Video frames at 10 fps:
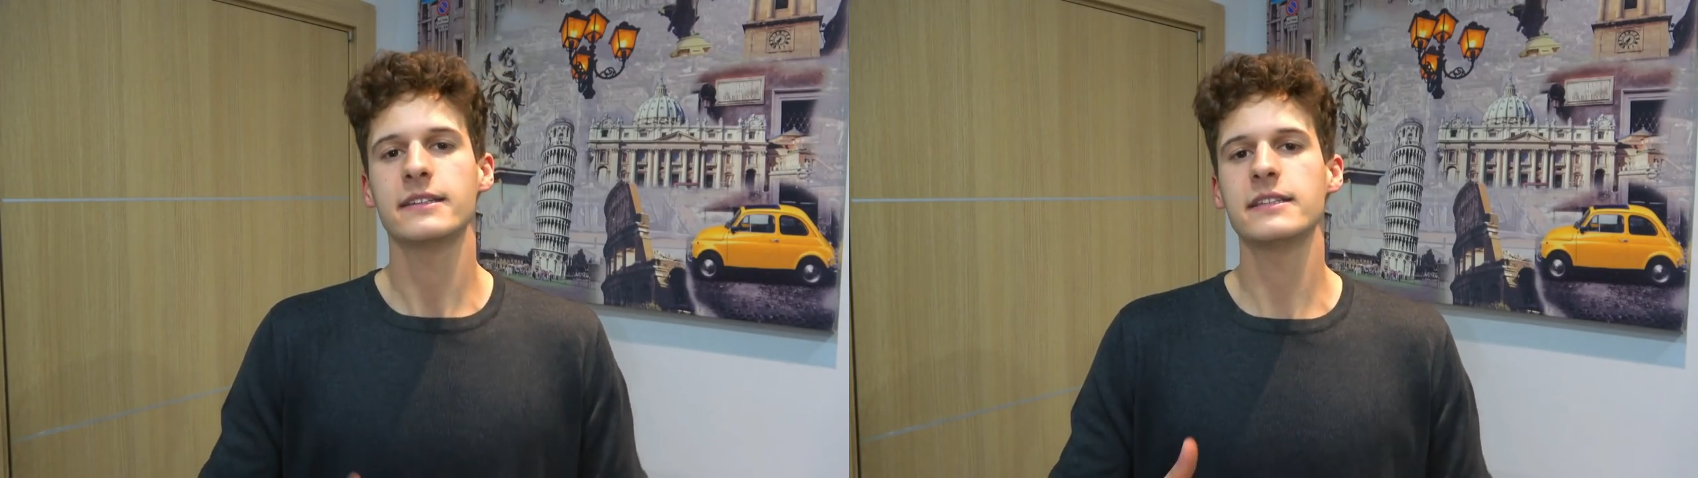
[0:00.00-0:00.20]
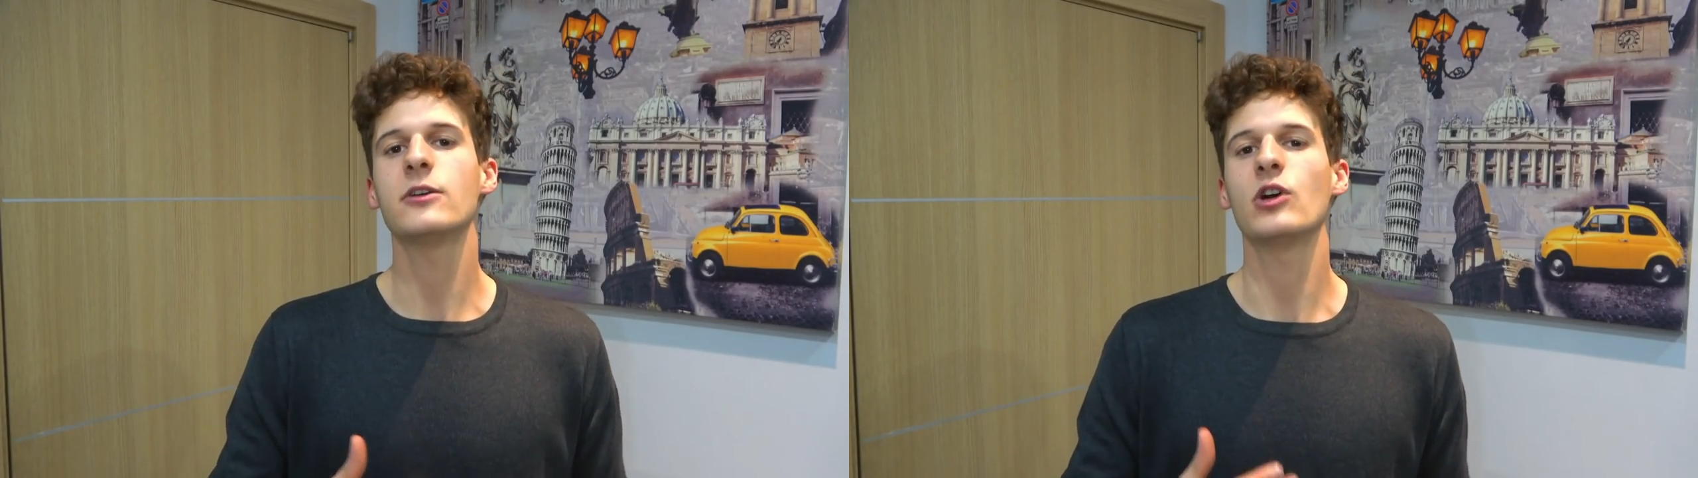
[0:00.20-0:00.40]

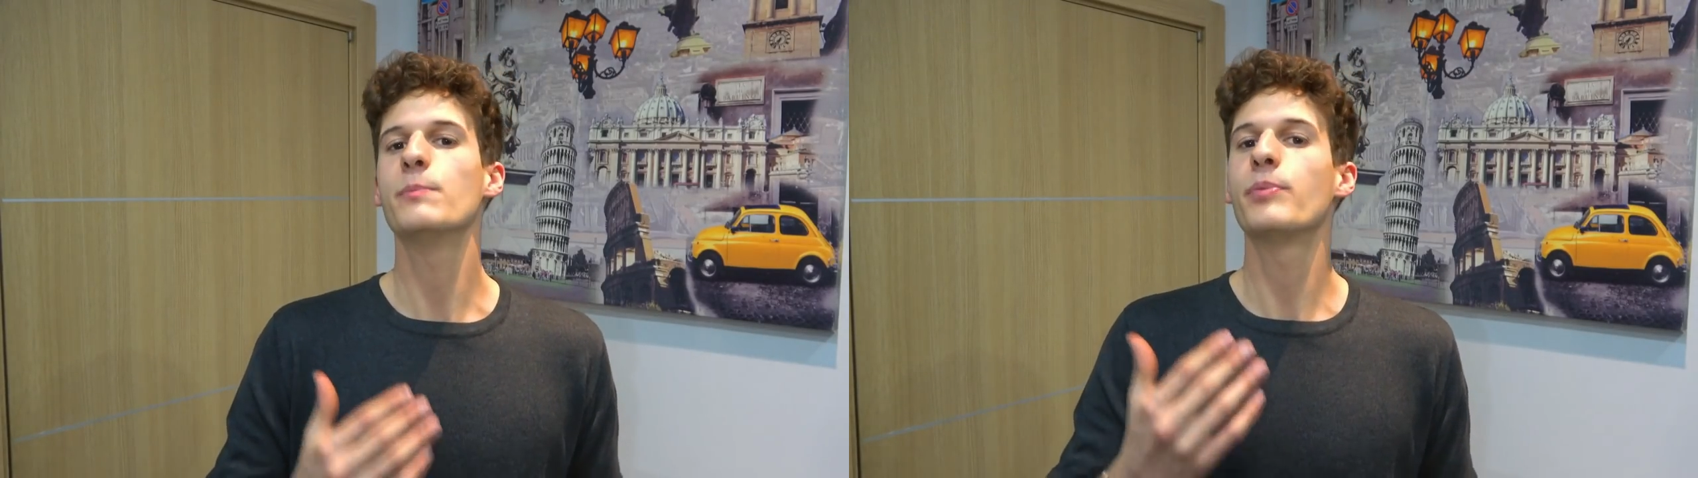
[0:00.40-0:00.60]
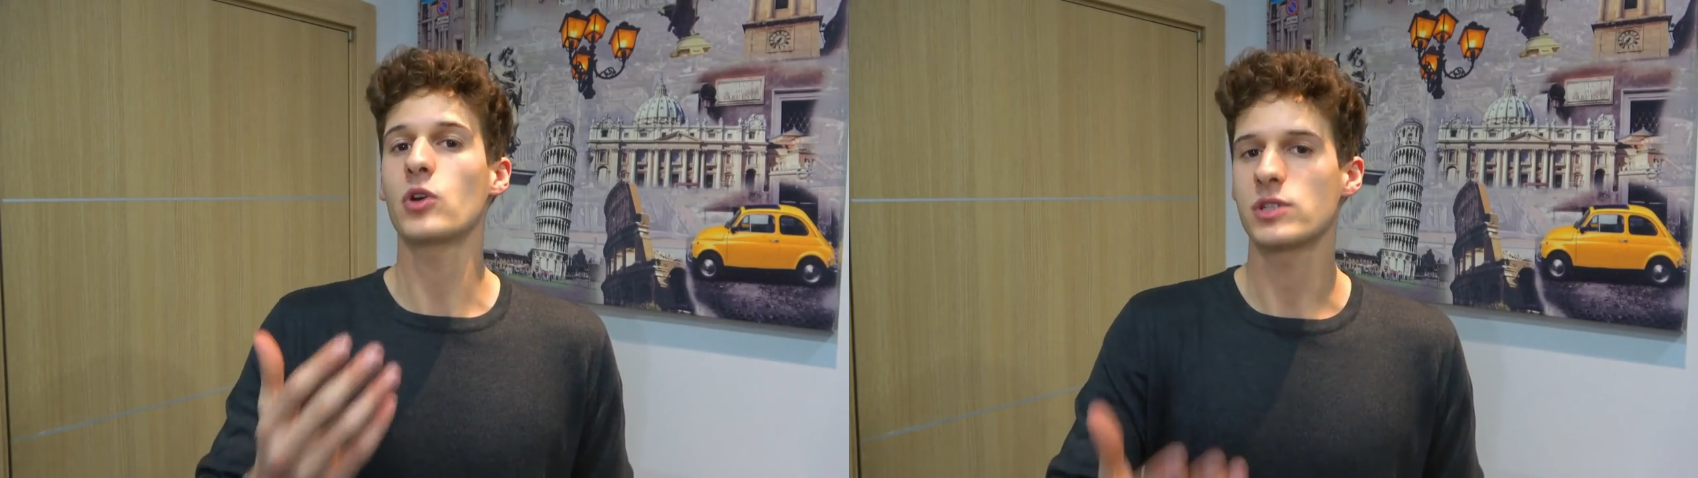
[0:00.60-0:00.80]
Ti dico il
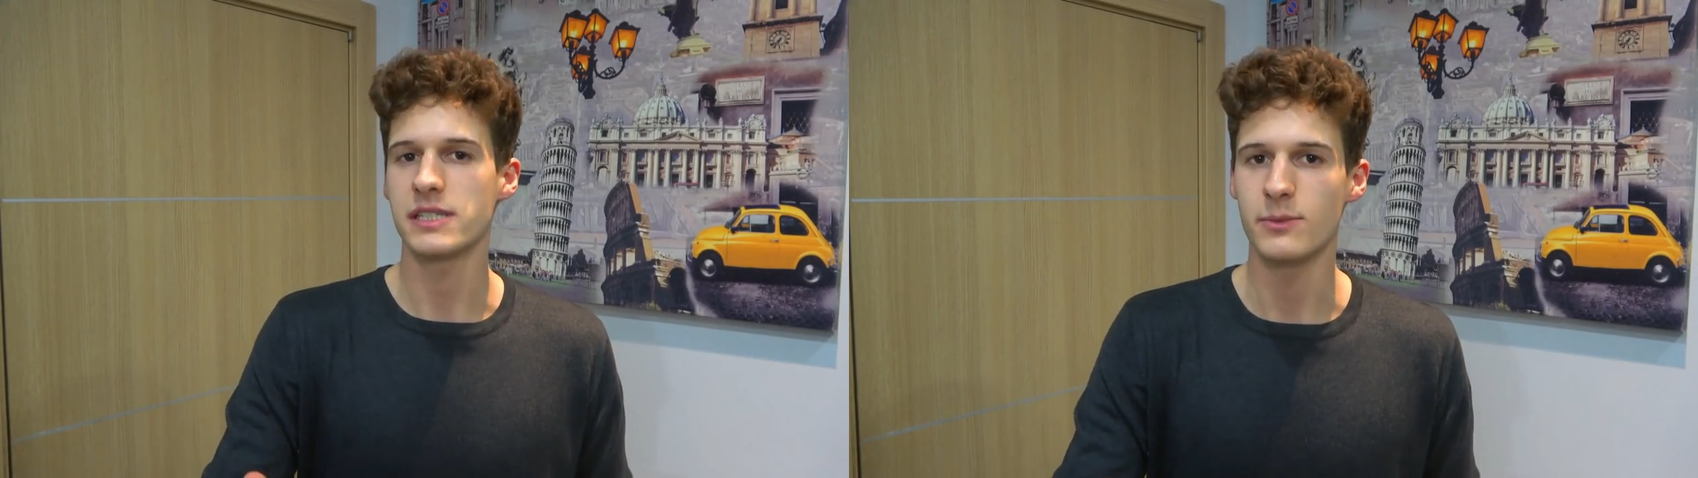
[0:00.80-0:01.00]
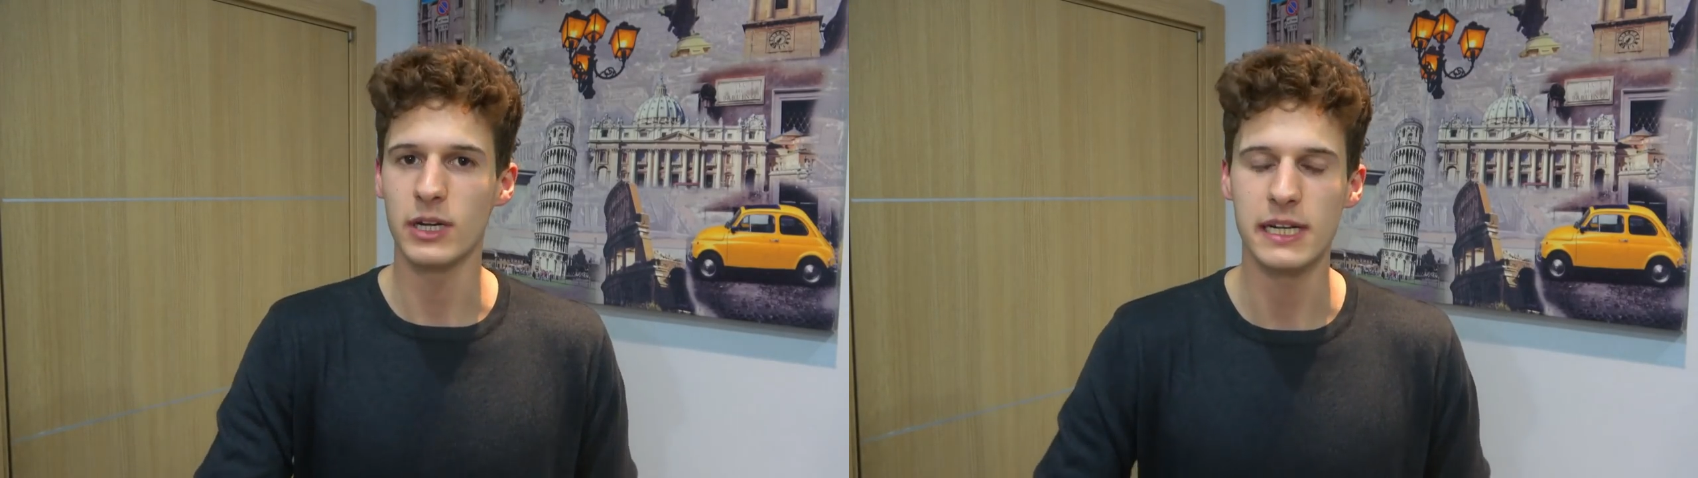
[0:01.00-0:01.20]

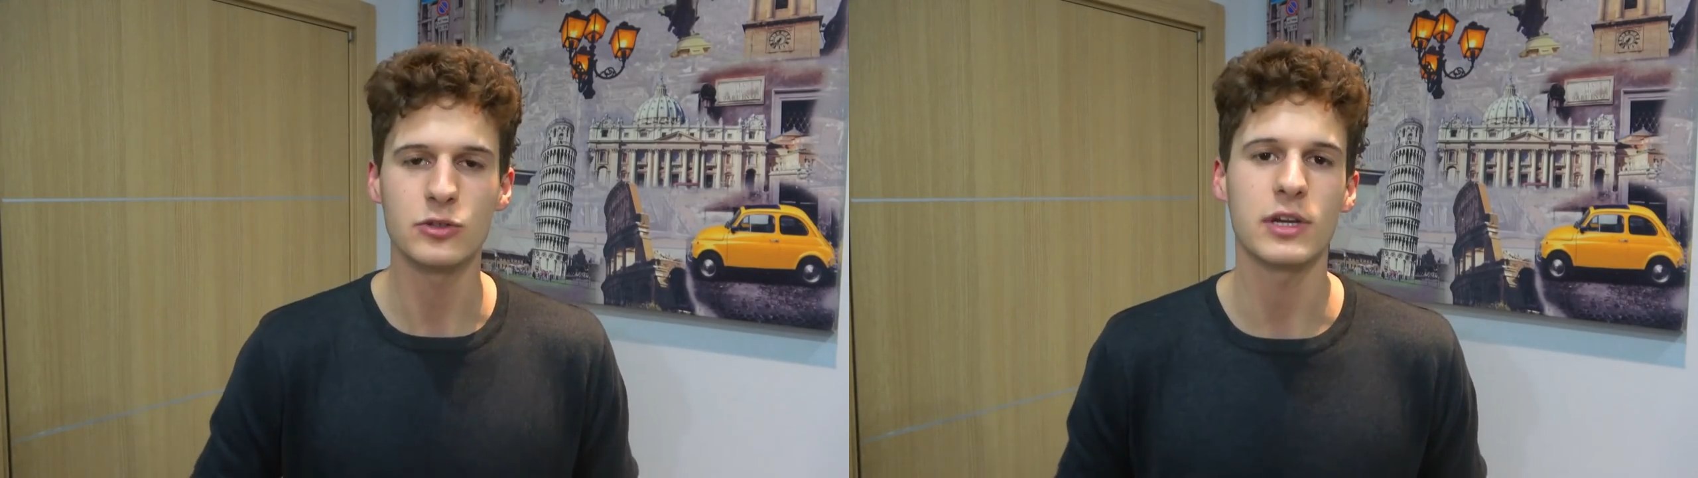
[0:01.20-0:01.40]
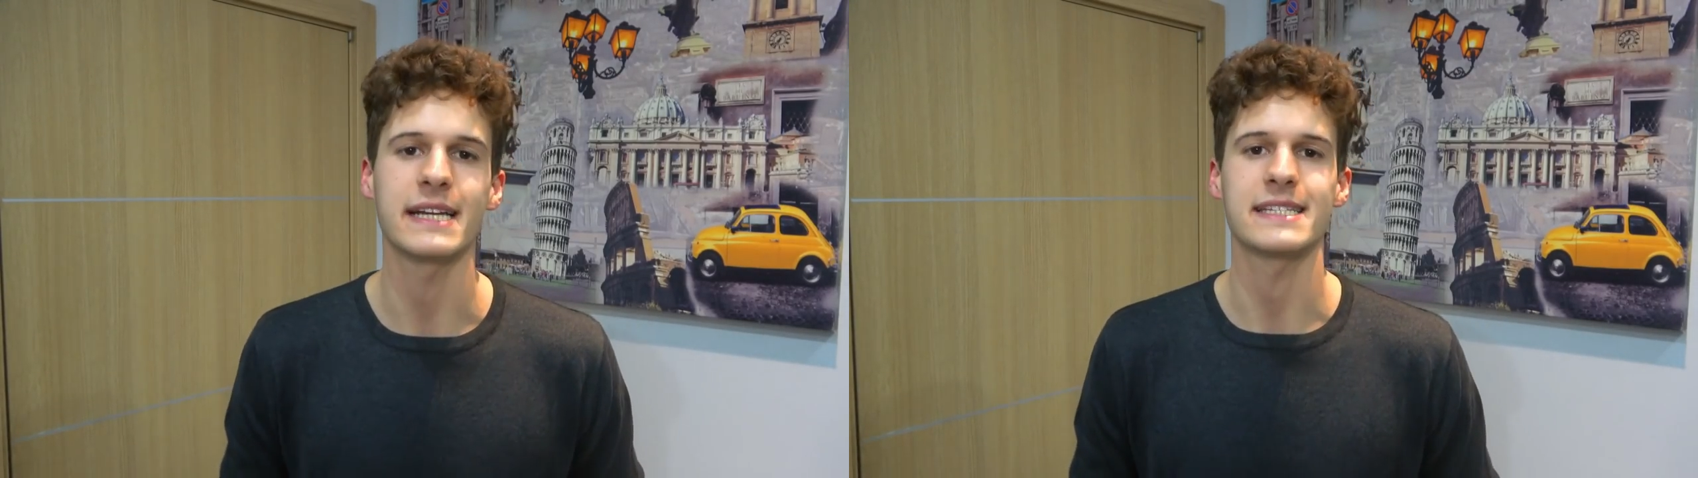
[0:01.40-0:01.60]
prossimo
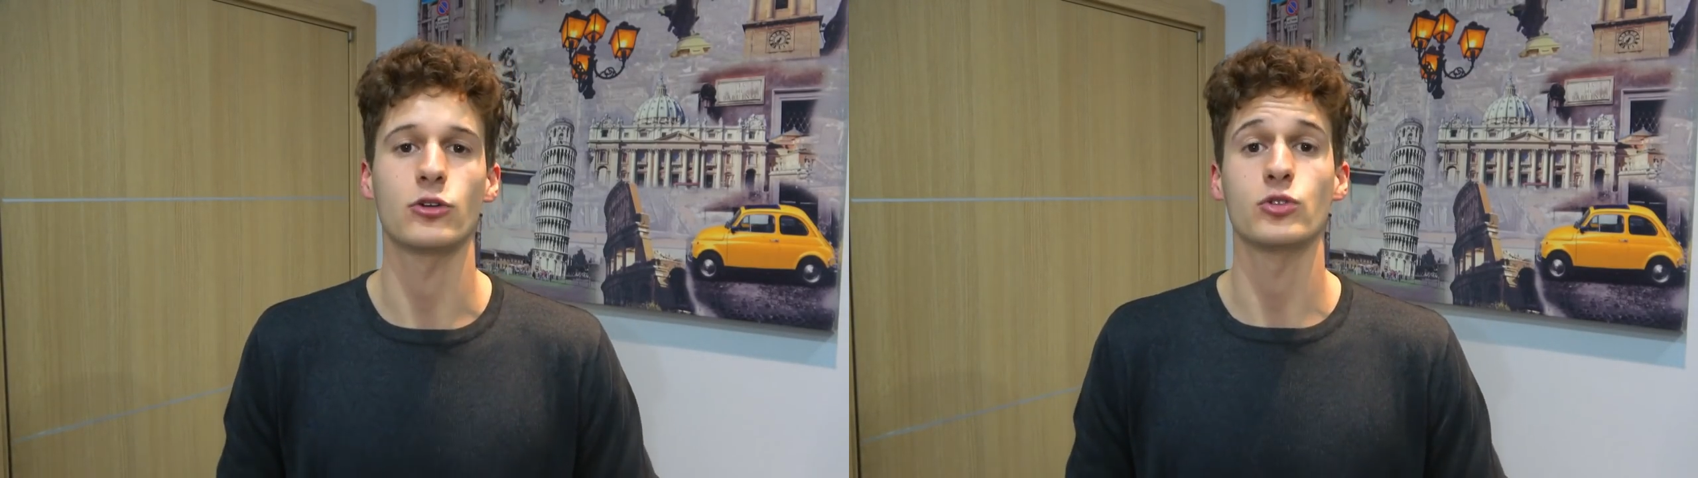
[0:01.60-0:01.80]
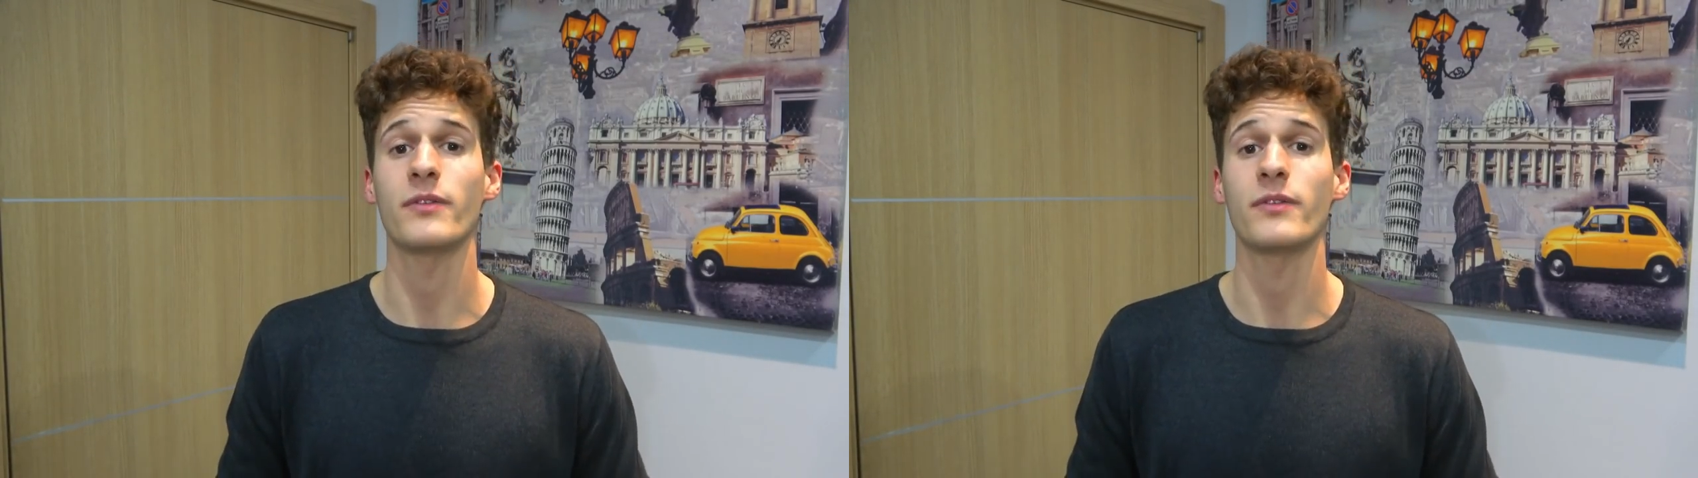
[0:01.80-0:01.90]
allenatore che secondo